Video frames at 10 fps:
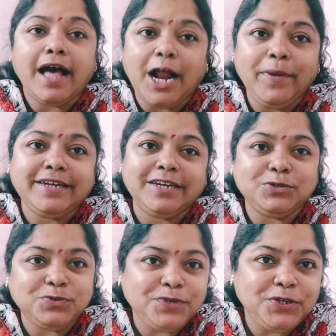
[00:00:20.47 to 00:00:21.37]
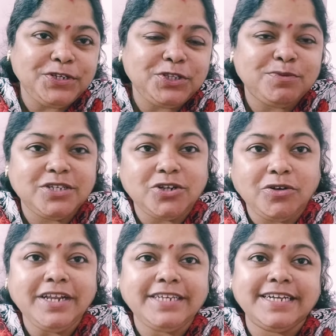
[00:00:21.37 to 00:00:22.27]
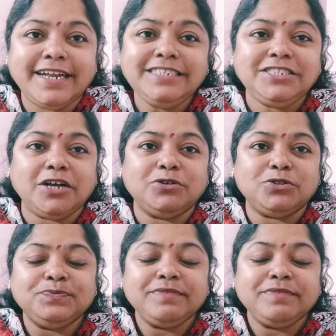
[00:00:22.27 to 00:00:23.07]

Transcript: আরও একটা নতুন ভিডিওতে তোমাদের সকলকে জানাই স্বাগত